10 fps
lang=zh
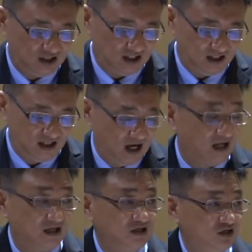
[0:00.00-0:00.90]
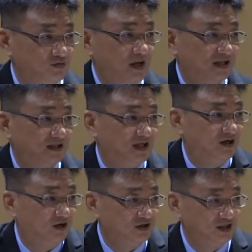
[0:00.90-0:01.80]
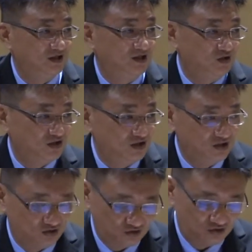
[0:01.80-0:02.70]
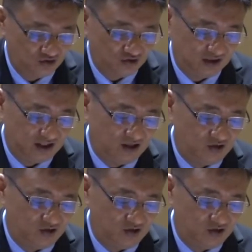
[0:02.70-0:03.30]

节18节哥罗西书 OK